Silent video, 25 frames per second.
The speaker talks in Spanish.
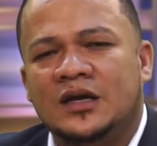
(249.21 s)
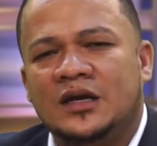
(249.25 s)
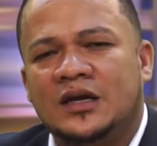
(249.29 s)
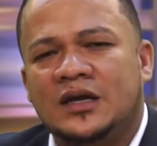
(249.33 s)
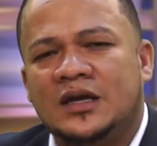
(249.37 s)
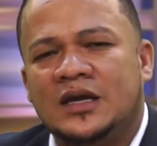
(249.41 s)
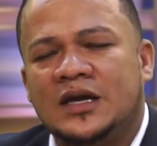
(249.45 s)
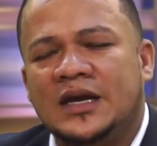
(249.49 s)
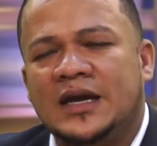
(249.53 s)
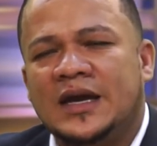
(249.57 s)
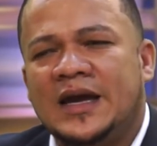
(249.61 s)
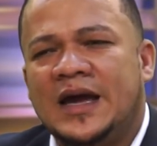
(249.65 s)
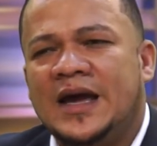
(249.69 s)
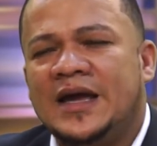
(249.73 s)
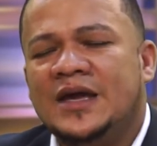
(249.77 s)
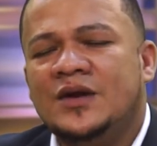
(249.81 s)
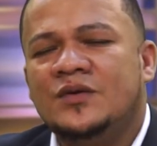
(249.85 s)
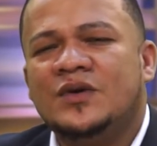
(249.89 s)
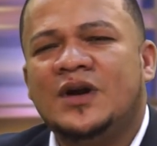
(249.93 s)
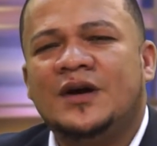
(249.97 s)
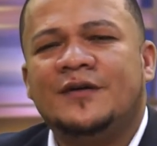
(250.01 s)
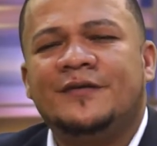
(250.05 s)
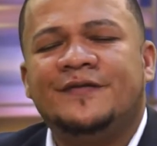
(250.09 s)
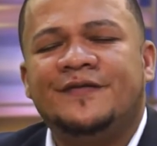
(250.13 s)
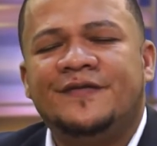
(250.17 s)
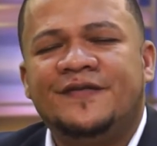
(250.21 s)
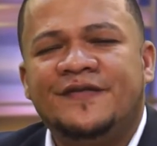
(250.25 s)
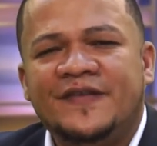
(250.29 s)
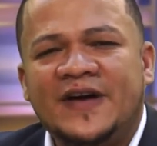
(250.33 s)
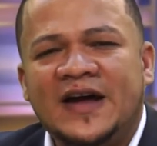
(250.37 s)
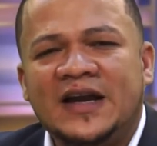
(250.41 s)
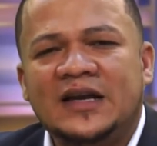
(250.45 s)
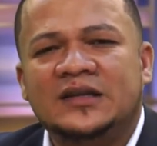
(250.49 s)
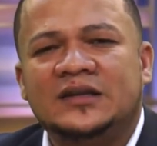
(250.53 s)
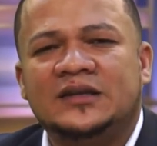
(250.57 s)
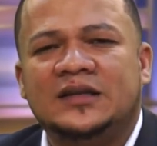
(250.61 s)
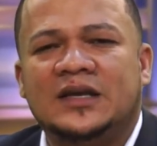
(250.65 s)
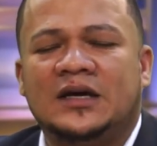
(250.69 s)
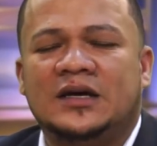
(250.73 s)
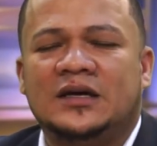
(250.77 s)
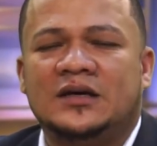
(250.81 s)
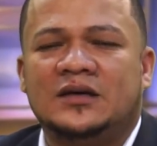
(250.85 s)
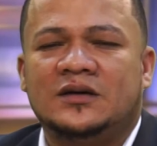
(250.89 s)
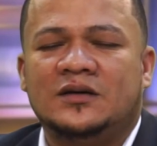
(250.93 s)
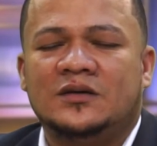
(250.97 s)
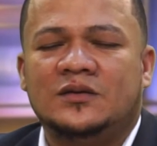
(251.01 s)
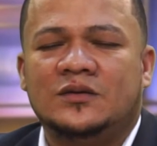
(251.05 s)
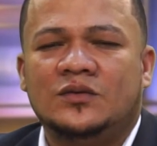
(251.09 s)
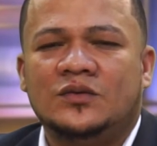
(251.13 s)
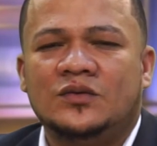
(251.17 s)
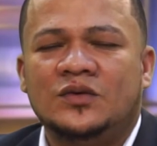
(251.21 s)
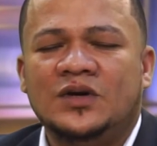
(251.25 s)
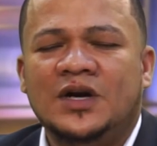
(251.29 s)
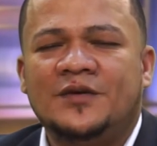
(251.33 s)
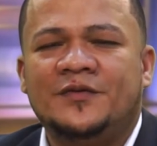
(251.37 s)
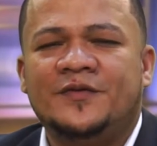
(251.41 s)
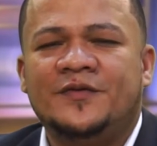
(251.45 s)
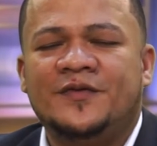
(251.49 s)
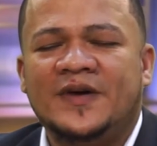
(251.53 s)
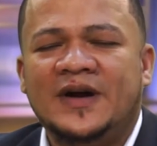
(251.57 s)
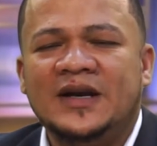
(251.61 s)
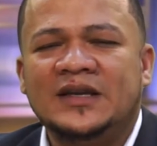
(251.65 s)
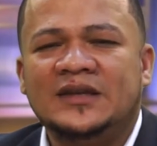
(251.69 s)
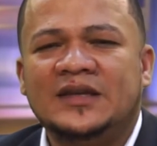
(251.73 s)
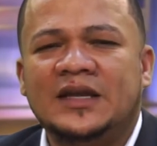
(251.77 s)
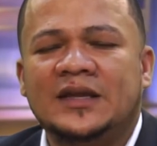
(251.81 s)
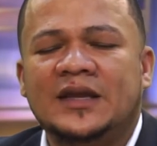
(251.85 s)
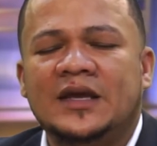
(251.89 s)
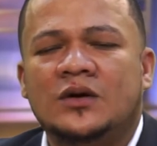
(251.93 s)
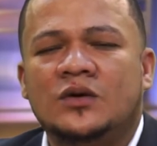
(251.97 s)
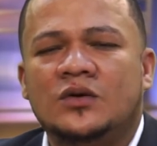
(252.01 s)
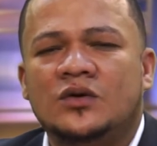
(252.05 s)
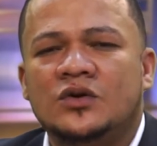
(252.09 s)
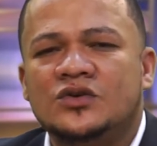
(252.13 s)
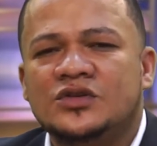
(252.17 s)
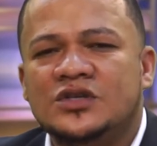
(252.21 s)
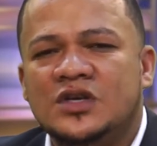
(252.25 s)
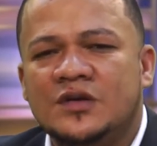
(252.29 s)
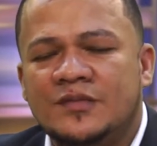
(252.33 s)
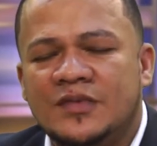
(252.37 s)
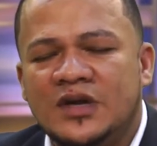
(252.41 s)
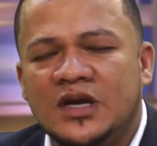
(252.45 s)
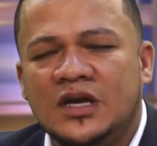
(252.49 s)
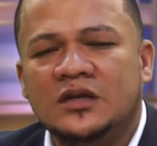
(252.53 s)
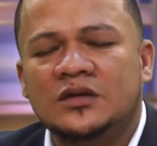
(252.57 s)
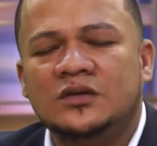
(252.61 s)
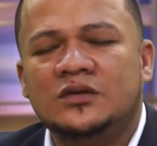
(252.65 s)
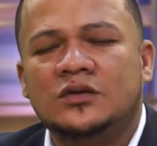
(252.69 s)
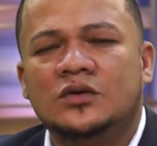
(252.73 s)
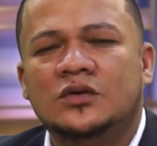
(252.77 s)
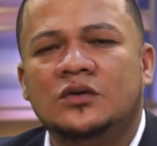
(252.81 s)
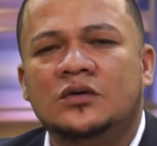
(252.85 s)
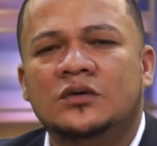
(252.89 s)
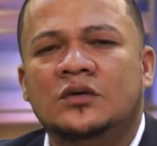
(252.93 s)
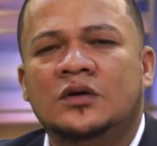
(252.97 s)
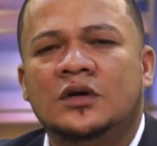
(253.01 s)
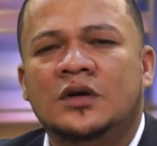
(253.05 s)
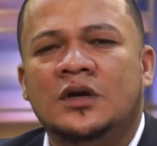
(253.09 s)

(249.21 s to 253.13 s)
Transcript: que hay una falta, una falta de conocimiento